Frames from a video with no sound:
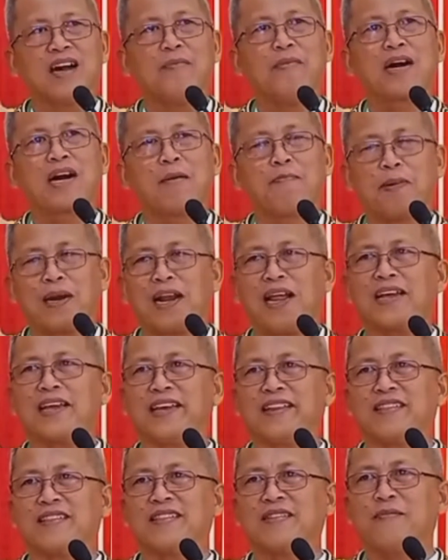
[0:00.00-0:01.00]
nga
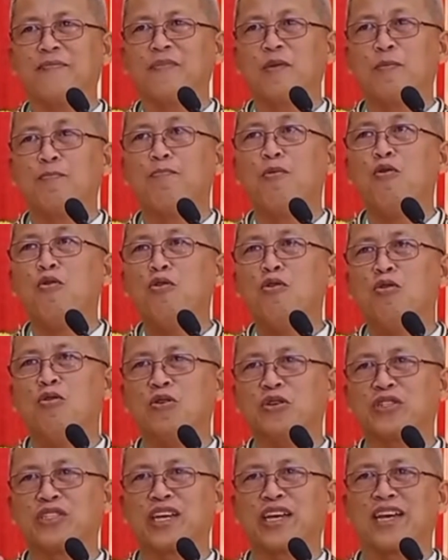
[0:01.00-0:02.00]
makapalangit
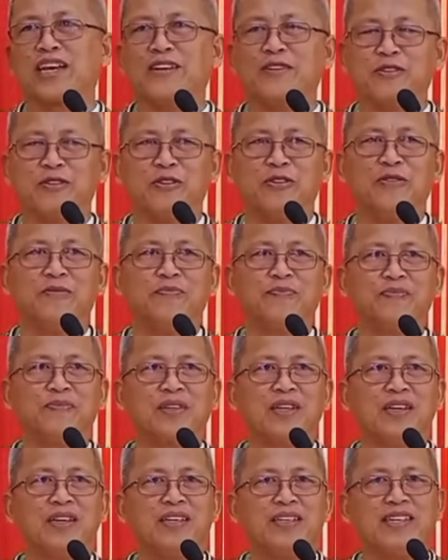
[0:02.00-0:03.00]
pulong sa Ginoo
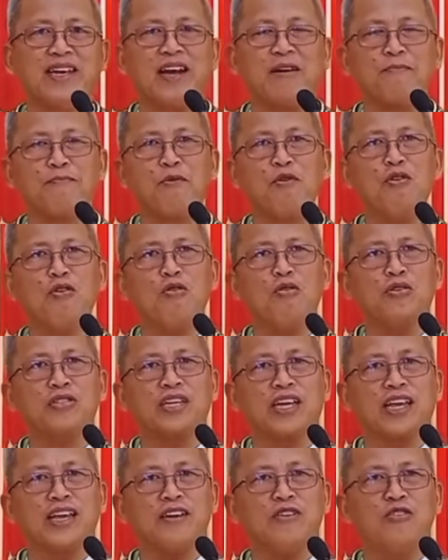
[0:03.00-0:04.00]
nya ang pulong
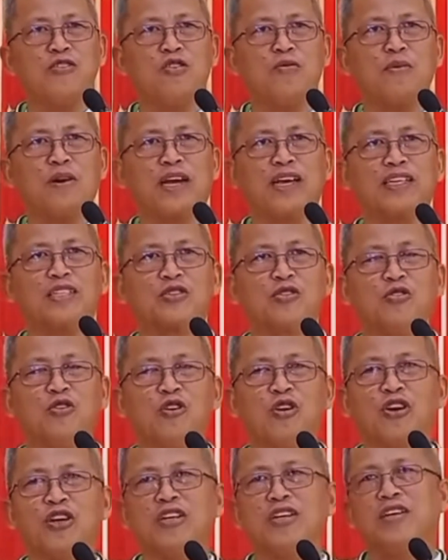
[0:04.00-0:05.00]
sa Ginoo mga
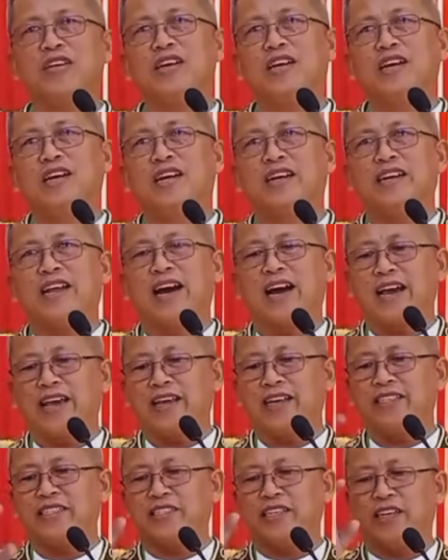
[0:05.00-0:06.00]
igsoon na
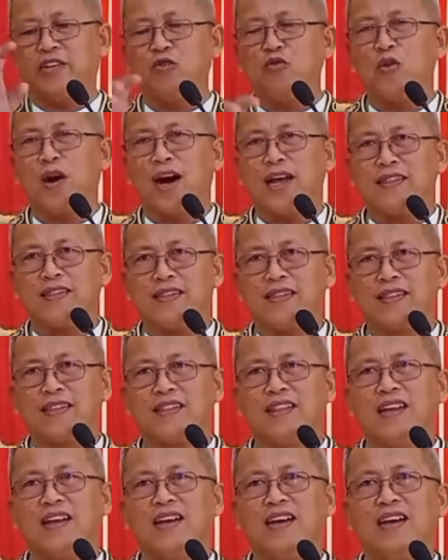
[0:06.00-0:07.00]
ay sinuwat
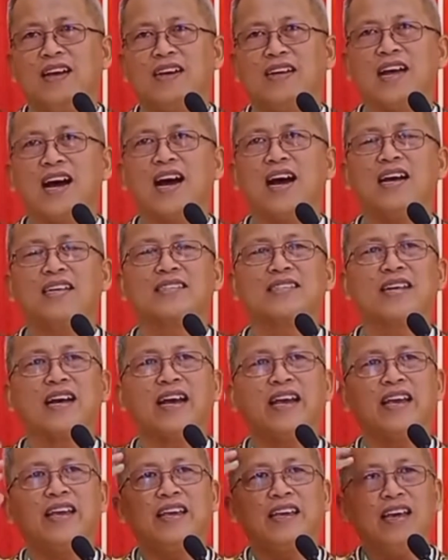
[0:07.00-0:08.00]
na
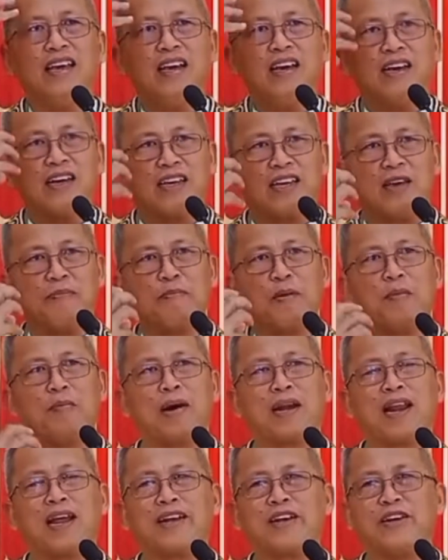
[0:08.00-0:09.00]
asay
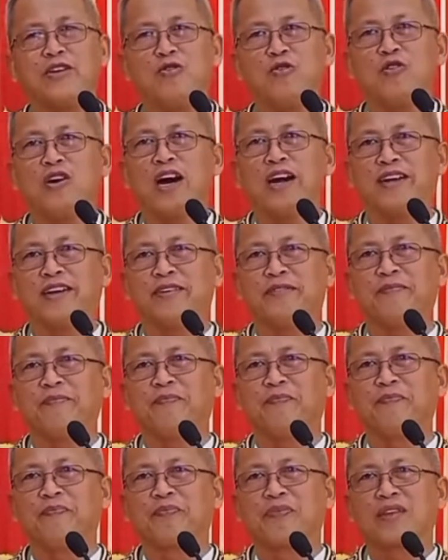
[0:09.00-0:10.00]
gipamalandungan
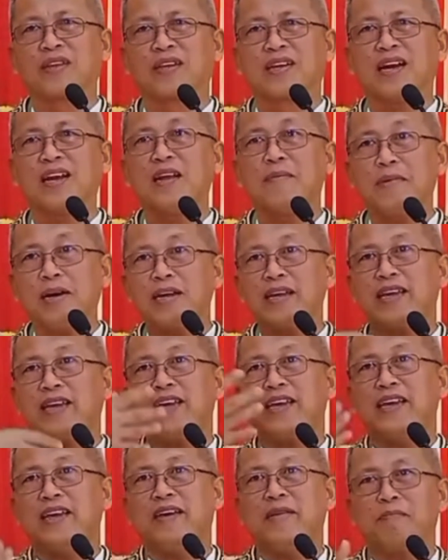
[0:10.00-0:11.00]
kana bang
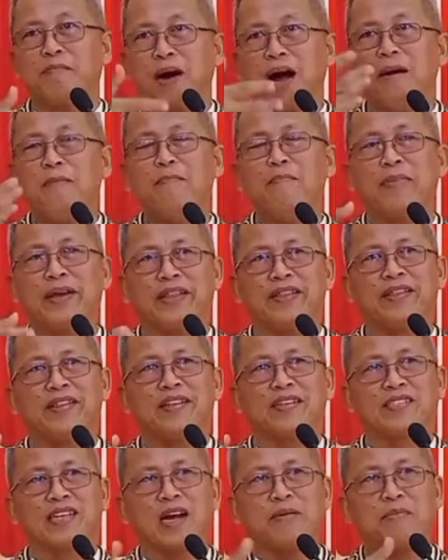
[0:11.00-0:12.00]
gipaambit
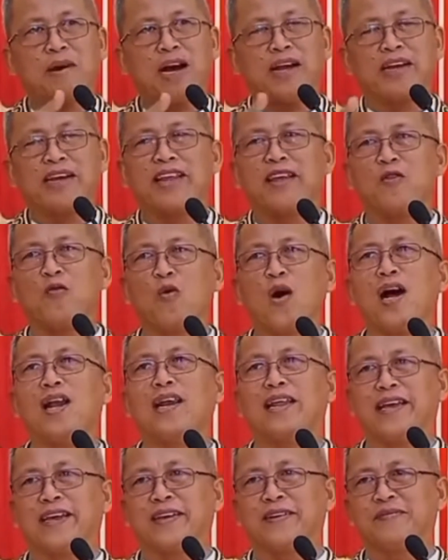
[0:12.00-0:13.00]
sama aning
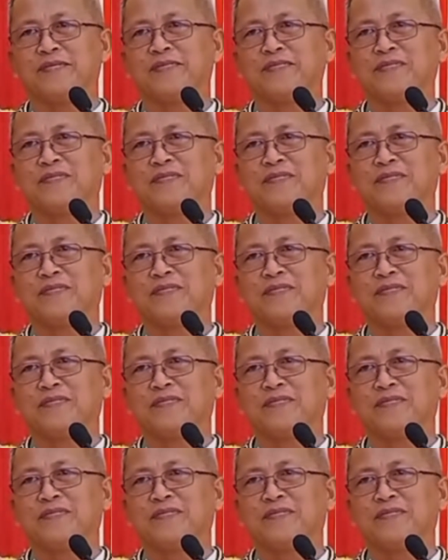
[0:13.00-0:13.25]
wali